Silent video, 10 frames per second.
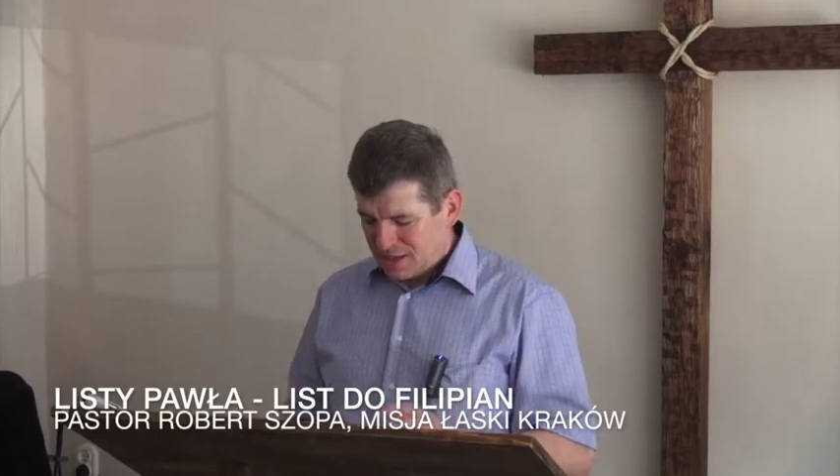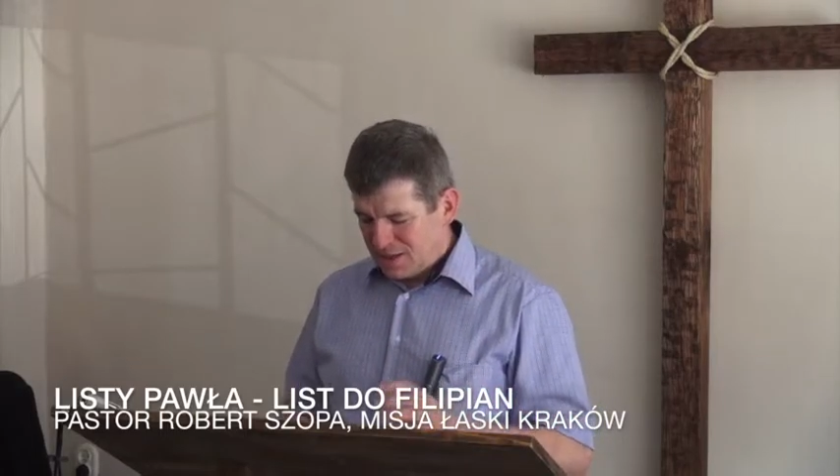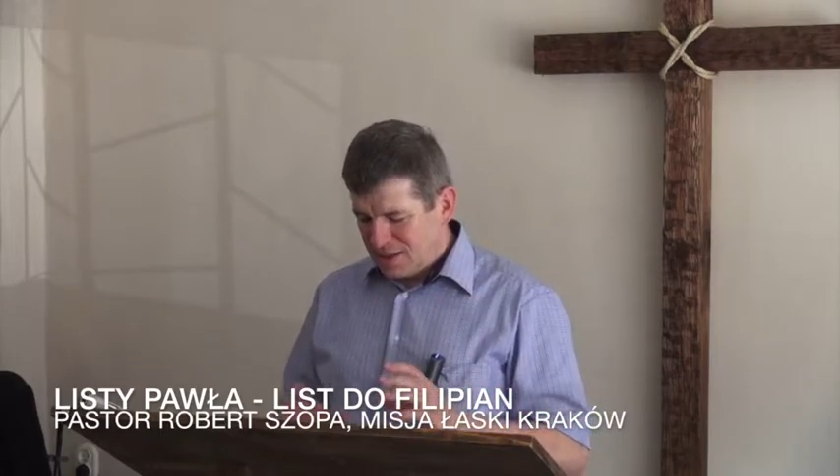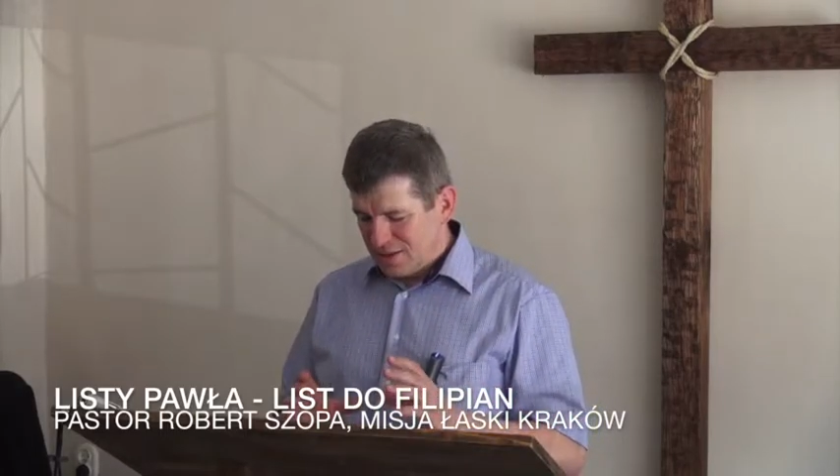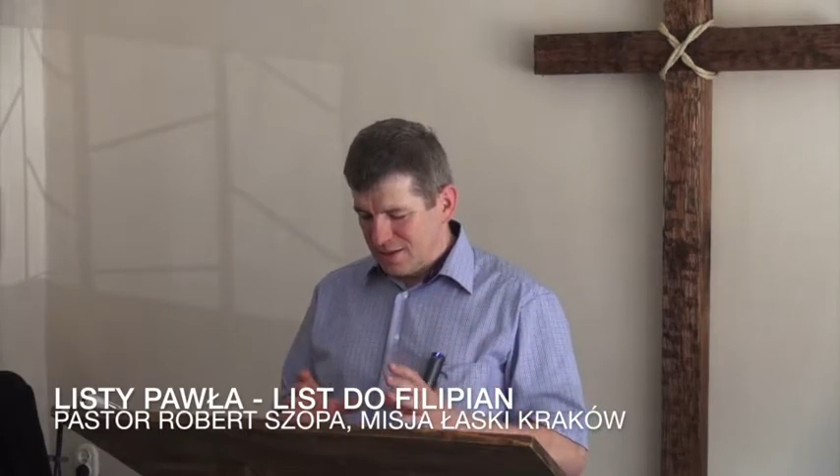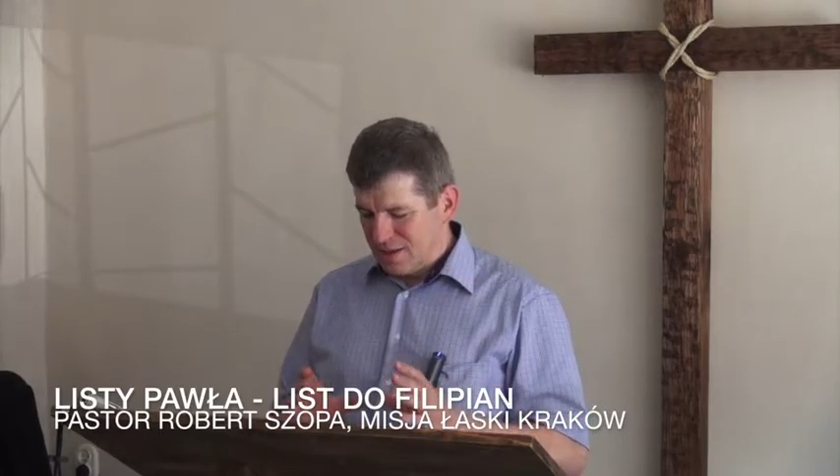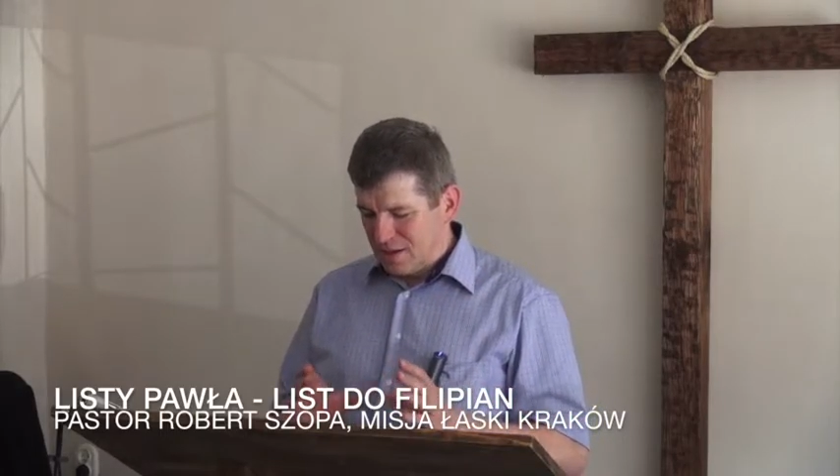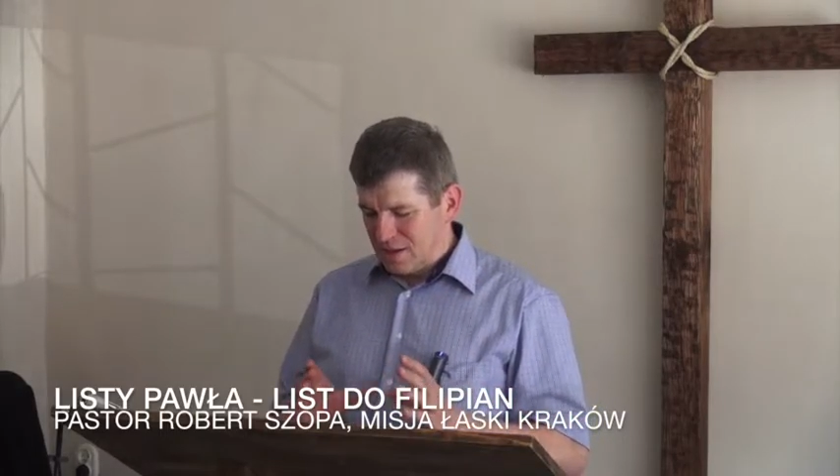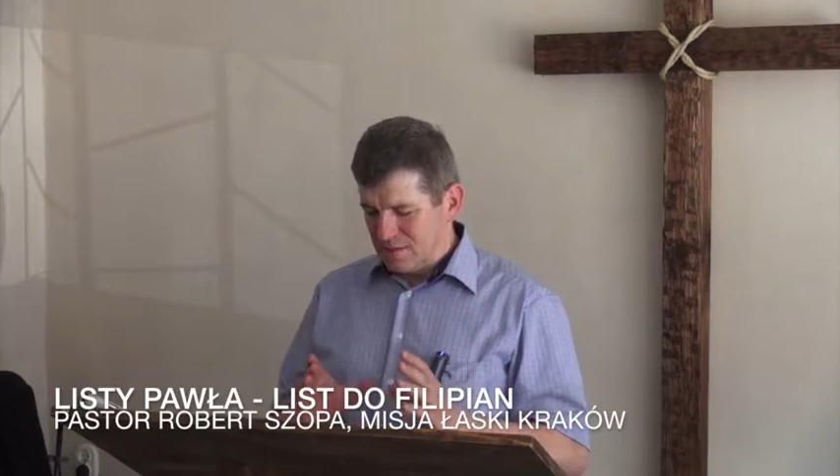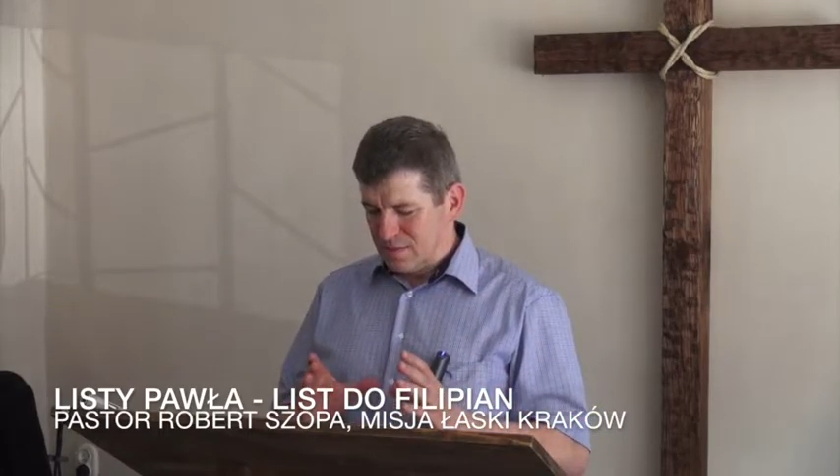I,
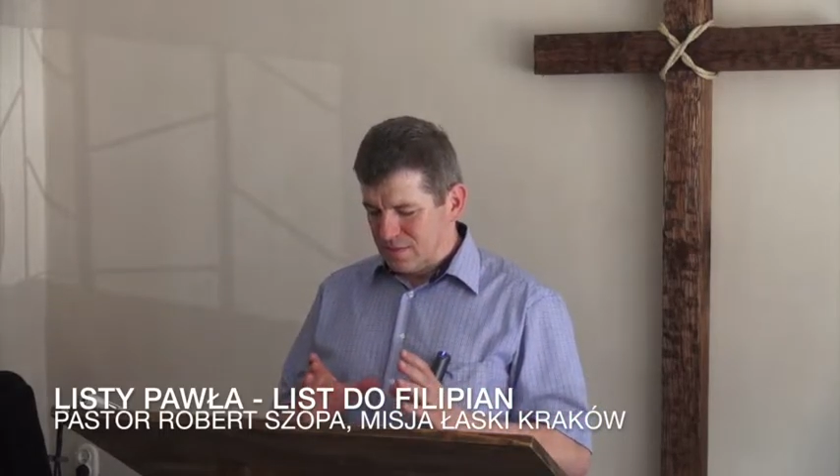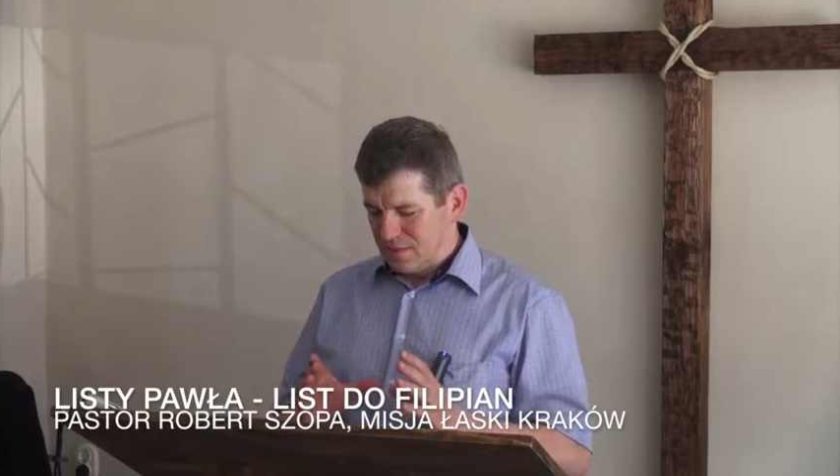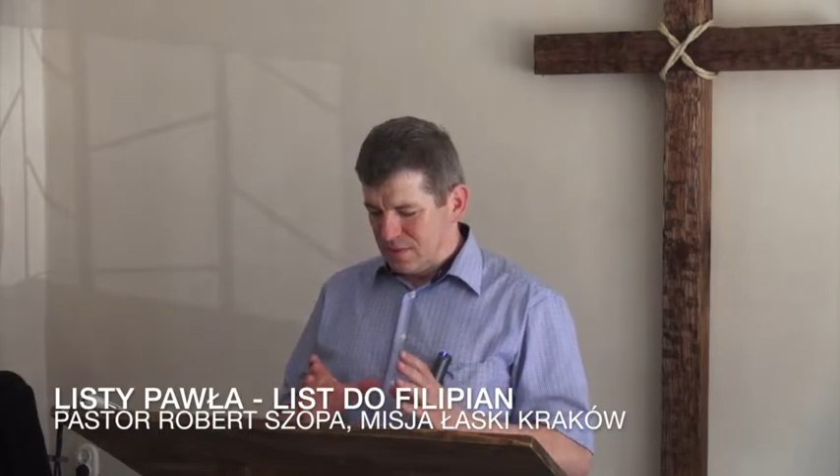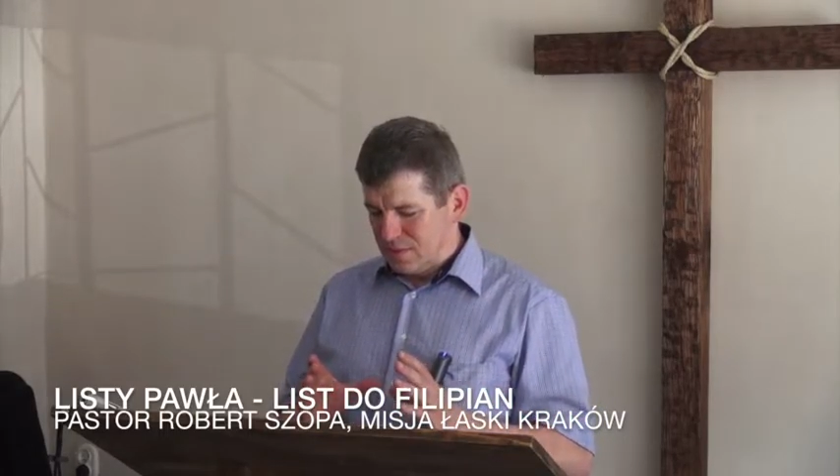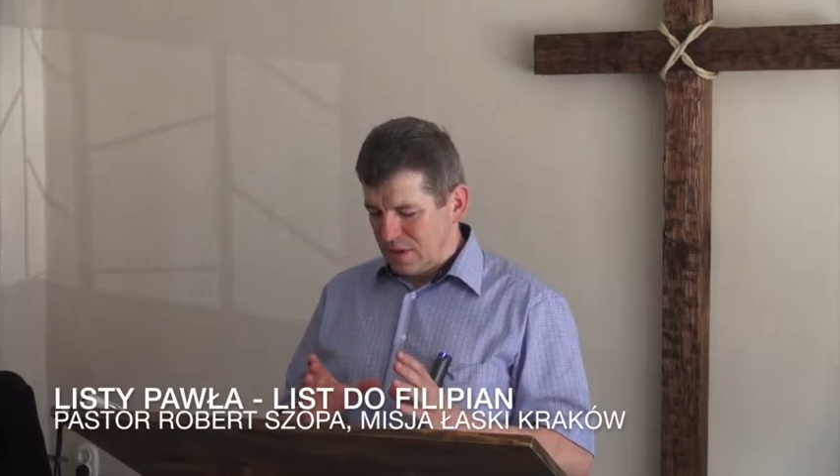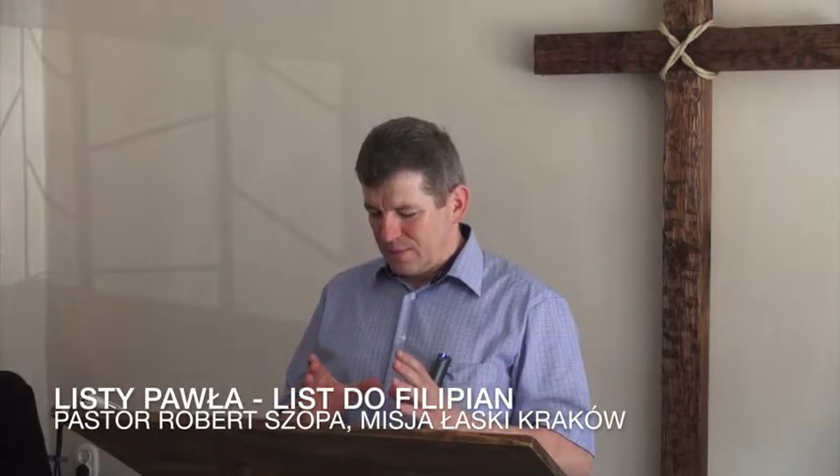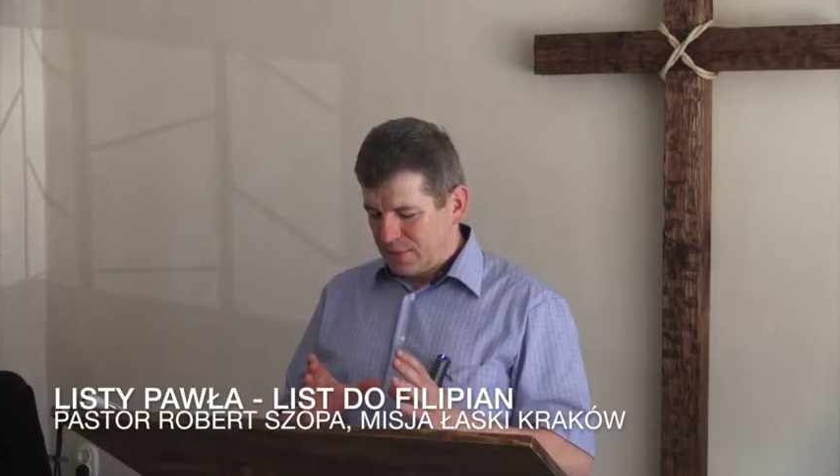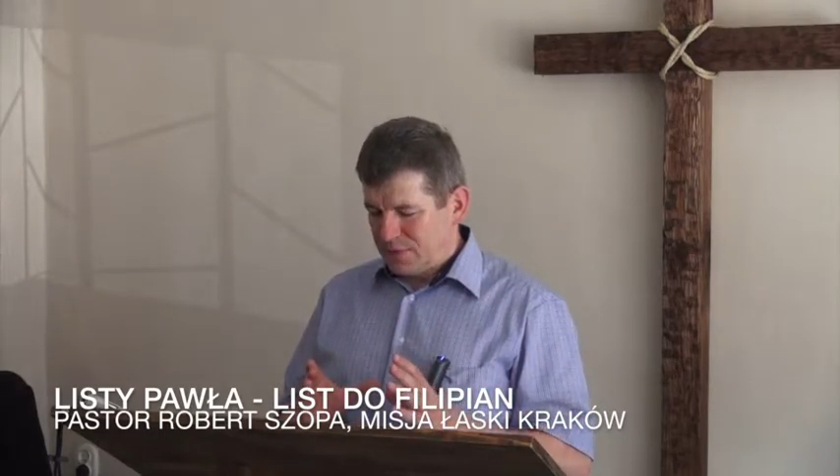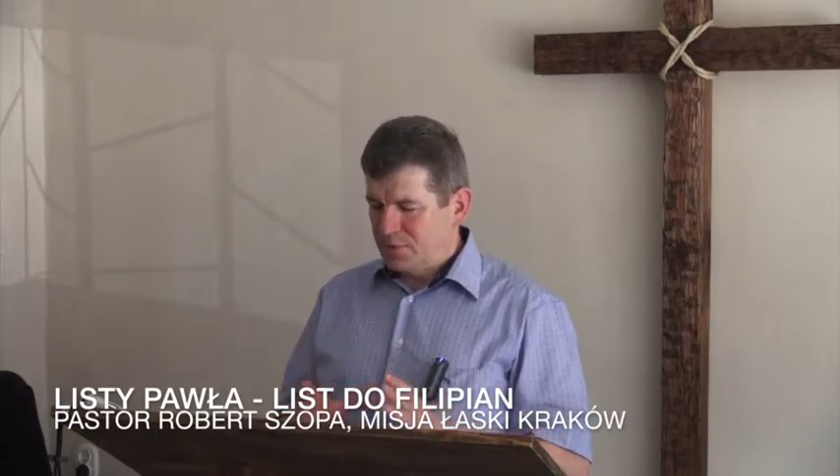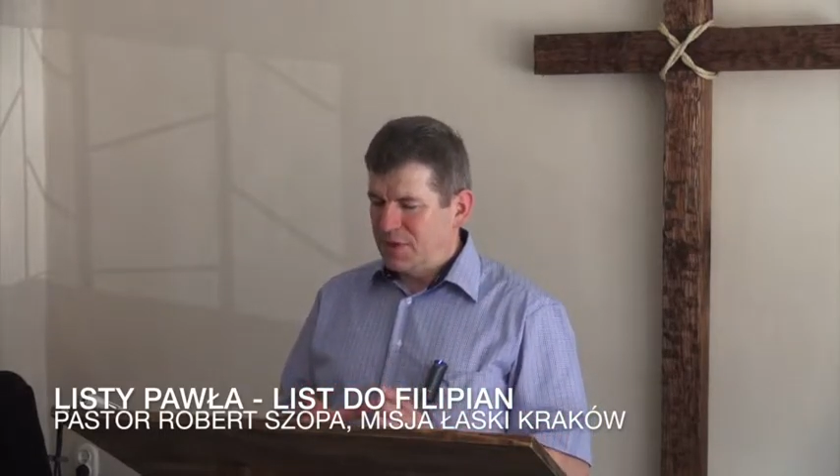i
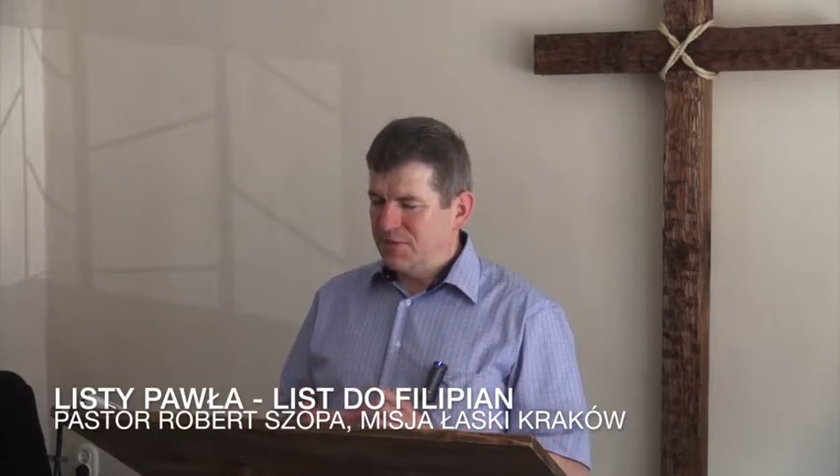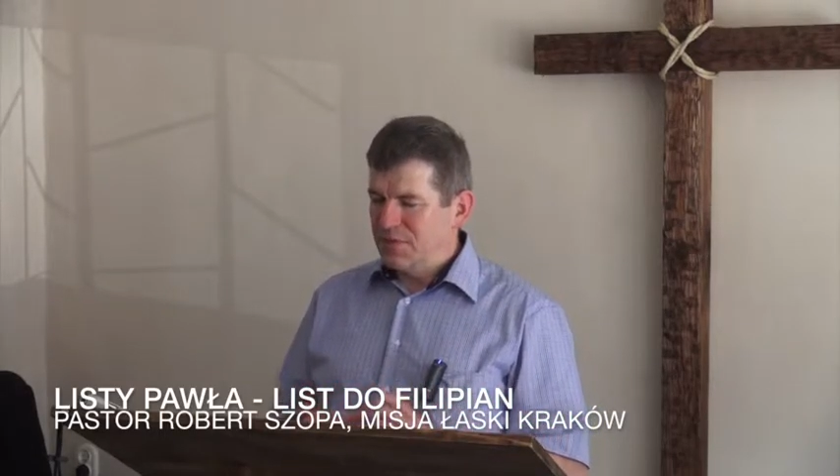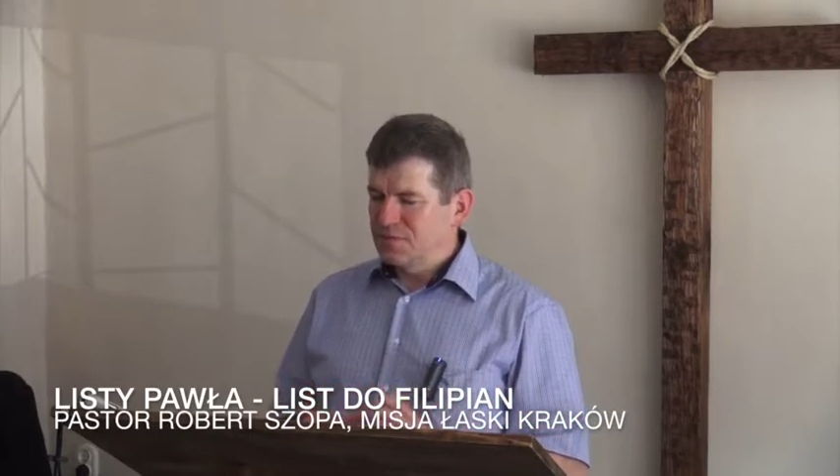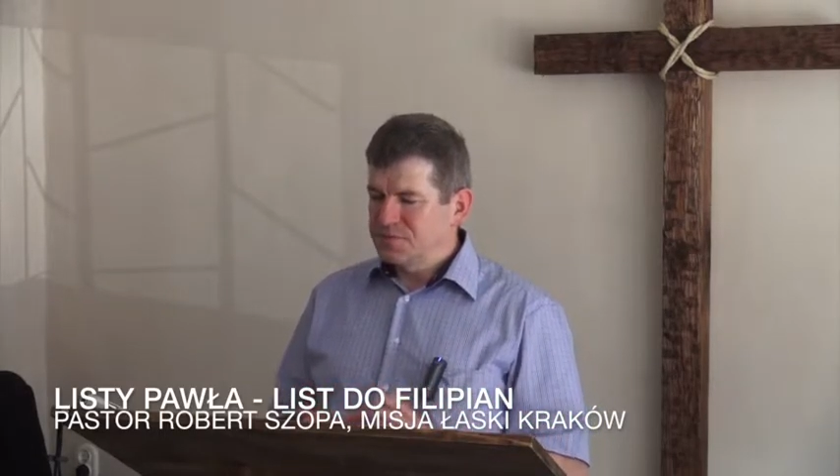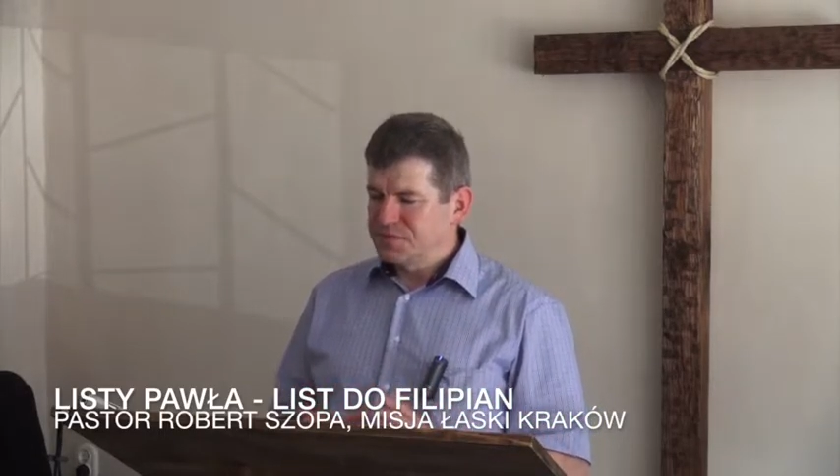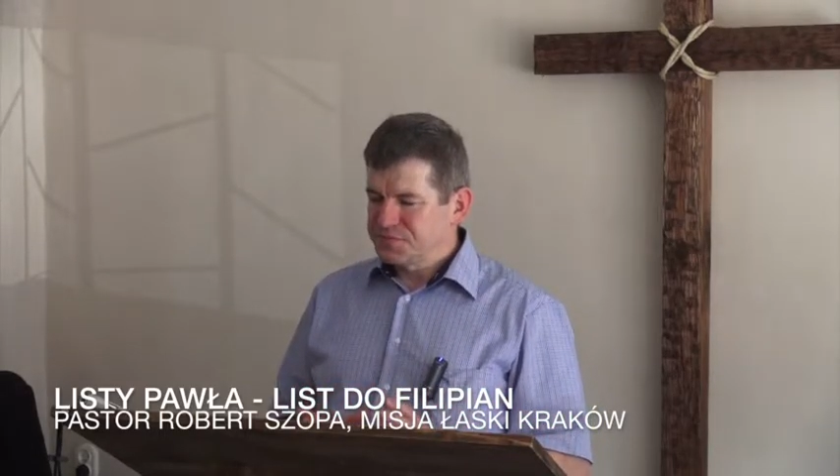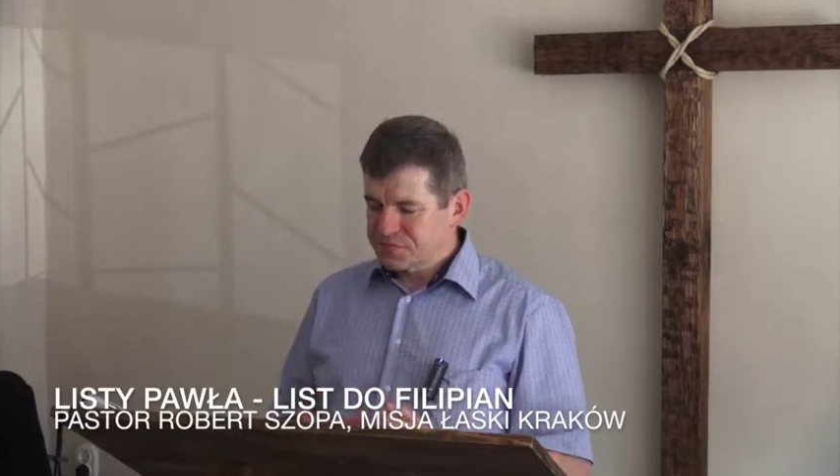apostoł Paweł